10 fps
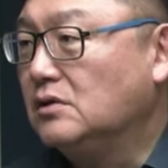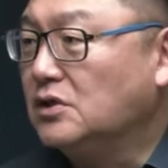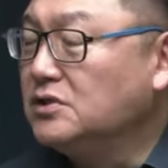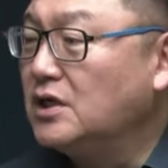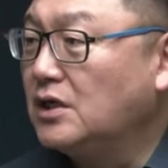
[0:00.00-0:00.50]

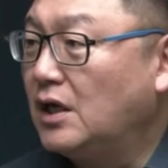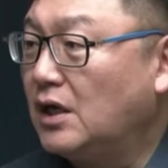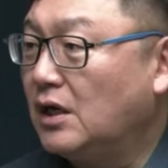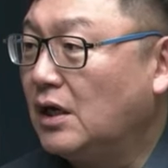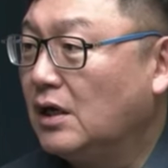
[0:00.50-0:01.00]
예,
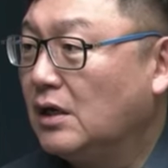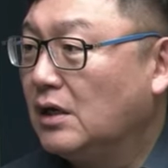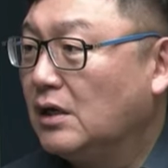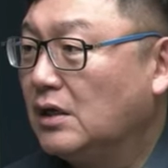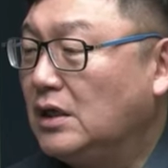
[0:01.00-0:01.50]
세계에
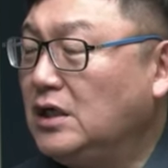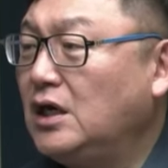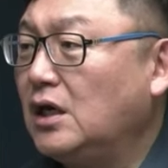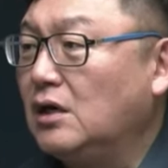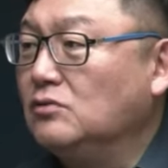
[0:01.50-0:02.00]

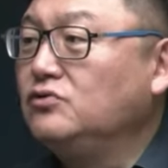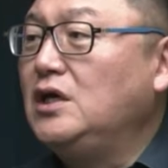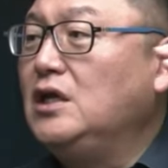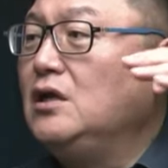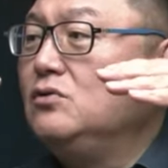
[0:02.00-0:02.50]
이게
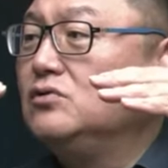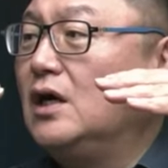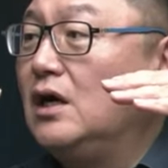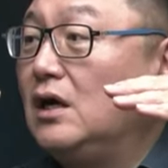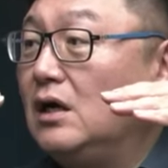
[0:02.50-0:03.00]
우리
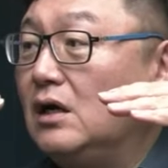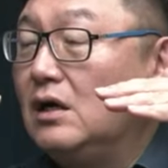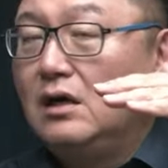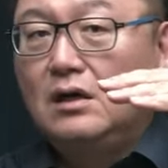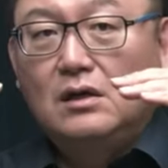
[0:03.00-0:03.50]
인류가
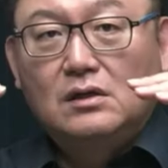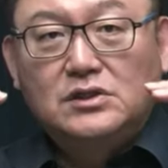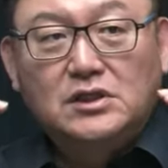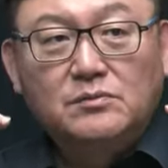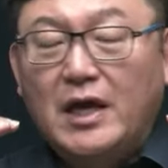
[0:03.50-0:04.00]

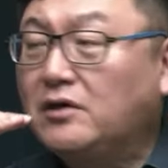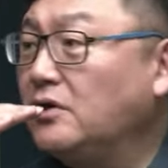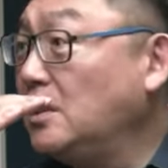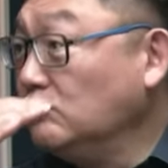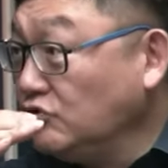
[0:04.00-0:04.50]
지금
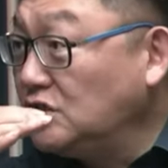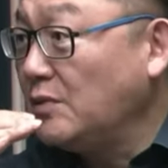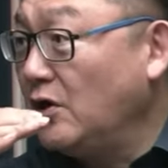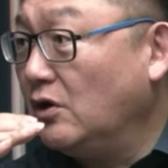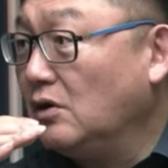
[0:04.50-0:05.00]
해결해야 될
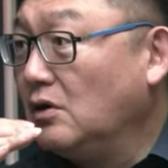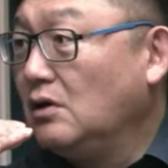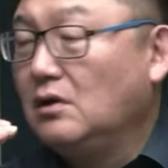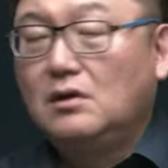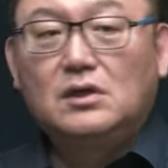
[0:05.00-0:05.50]
문제면 그렇죠.